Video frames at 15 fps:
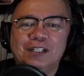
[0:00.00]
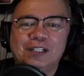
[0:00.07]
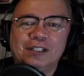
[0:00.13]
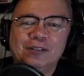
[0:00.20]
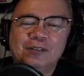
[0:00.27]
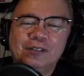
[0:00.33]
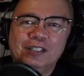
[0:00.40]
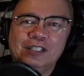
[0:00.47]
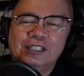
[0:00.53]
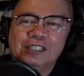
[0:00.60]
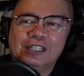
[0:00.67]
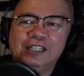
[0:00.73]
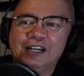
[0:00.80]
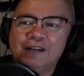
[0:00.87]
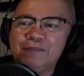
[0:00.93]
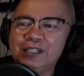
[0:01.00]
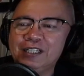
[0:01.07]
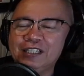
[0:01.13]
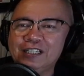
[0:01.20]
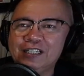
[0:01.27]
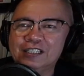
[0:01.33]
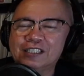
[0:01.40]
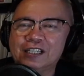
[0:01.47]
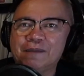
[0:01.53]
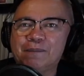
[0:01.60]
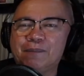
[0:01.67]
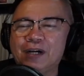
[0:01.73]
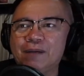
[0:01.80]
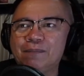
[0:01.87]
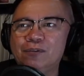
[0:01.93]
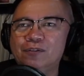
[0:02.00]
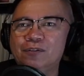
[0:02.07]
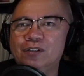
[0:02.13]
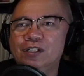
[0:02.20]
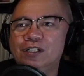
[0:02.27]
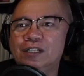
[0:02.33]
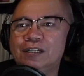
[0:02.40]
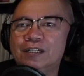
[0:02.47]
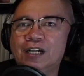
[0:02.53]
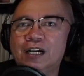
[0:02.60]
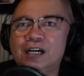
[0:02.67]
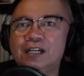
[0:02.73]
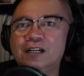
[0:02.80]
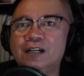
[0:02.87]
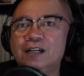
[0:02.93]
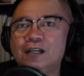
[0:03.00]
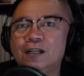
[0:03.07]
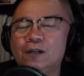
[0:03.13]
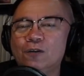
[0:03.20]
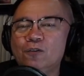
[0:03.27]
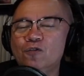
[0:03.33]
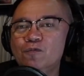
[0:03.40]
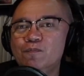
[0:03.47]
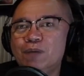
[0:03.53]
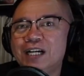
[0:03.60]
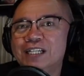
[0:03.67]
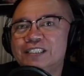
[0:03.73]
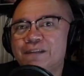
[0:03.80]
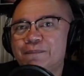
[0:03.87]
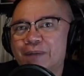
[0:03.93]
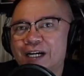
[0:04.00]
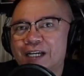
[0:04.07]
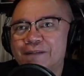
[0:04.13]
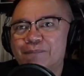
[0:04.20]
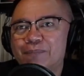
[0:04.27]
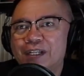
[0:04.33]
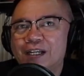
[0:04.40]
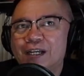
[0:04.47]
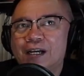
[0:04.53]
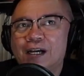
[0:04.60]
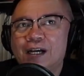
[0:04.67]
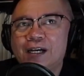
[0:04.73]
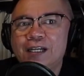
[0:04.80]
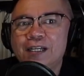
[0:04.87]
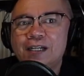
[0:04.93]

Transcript: No? Sinabi ni San Pablo na ang lumang tipan ay